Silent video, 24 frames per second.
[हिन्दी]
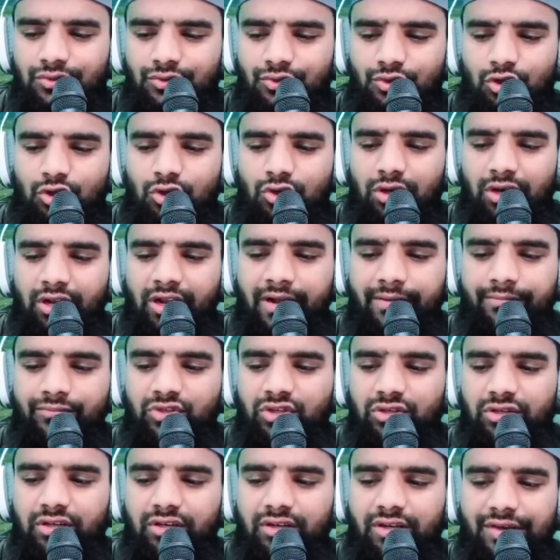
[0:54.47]
जो
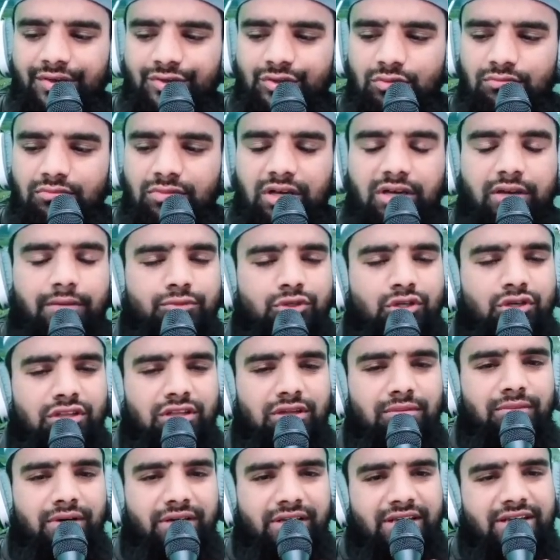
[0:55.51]
अलहमदिल्ला सुम्मा
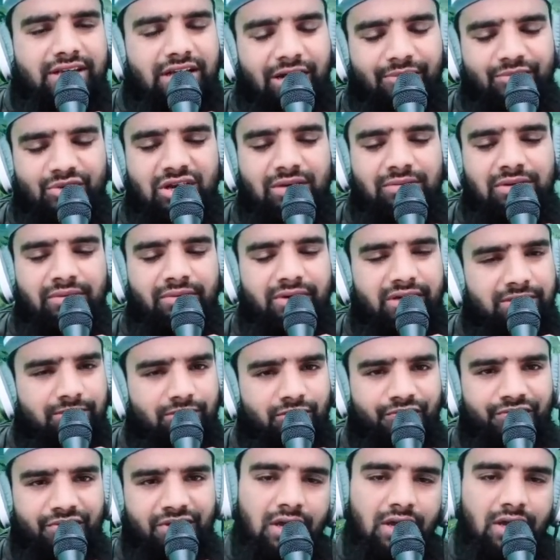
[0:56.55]
अलहमदिल्ला बड़ी कामयाब है बड़ी
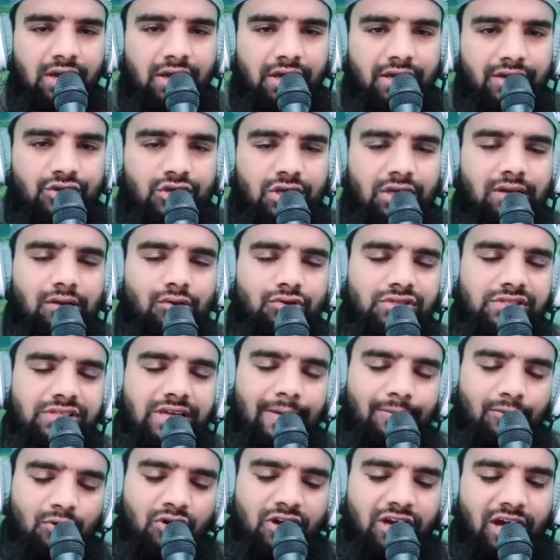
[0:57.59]
मुफीद है इनशाला उससे
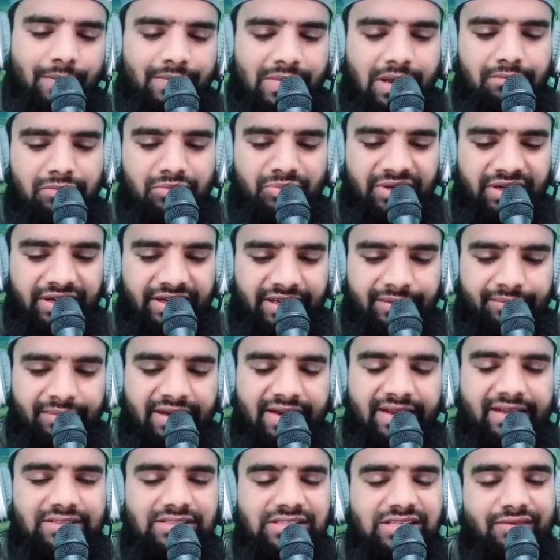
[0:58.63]
आपको कामयाबी मिलेगी
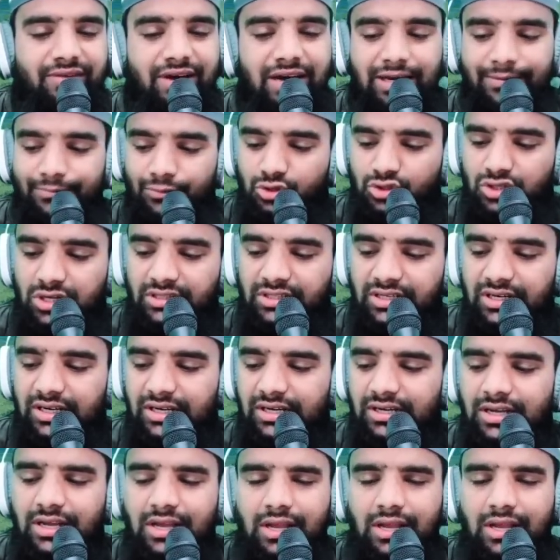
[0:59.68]
मैंने कल सवाल पूछा था